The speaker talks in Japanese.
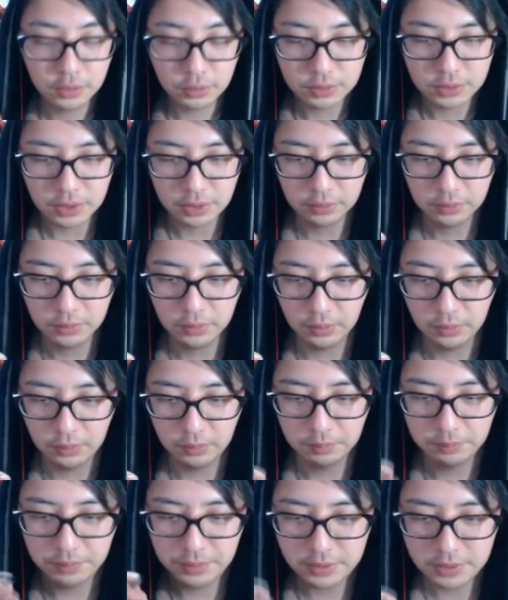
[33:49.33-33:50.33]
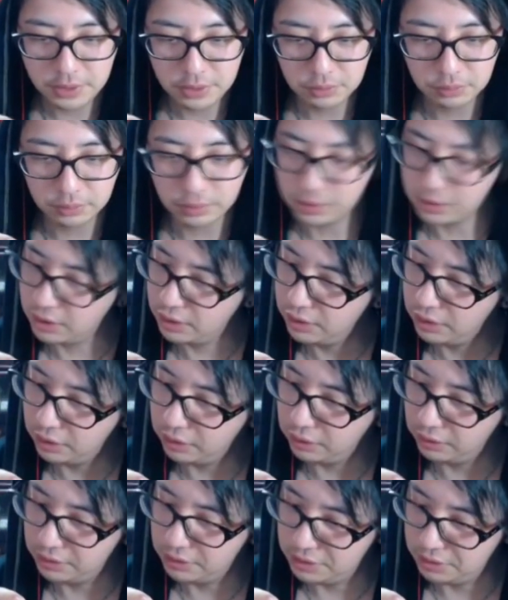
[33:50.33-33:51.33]
ヒロさんのベジット確かい
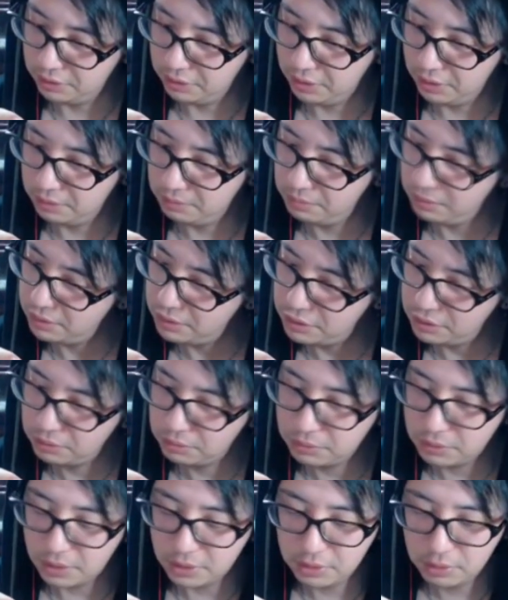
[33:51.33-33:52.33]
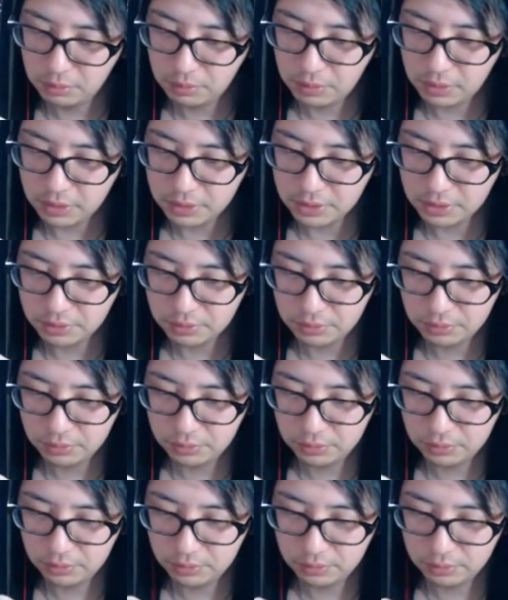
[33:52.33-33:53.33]
なかったでしたっけ。ベジットさんにお任せす
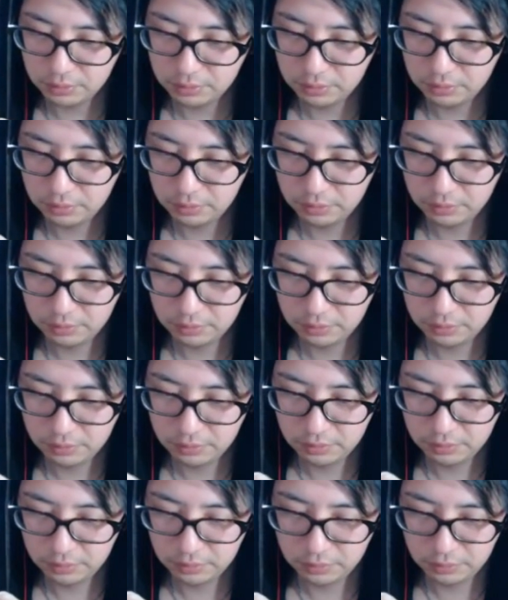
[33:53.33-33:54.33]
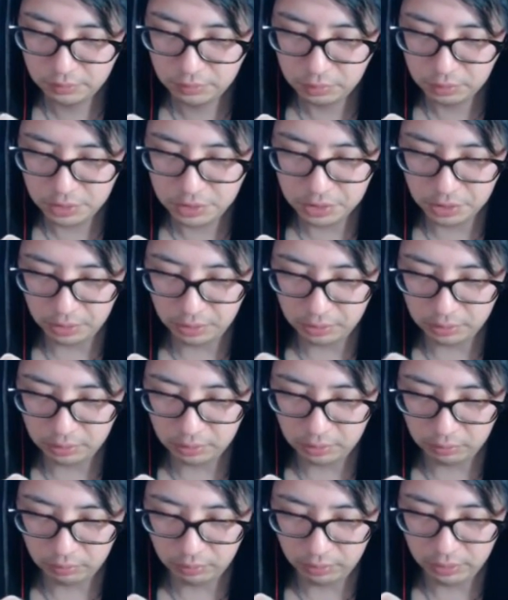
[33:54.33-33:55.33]
るのがいいんじゃないか
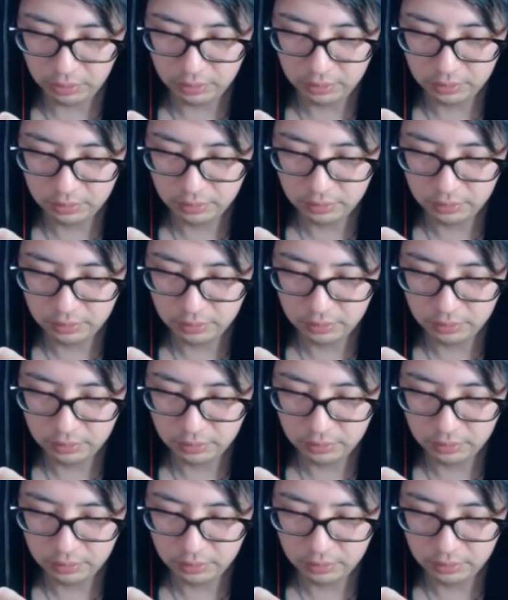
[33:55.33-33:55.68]
なこれ。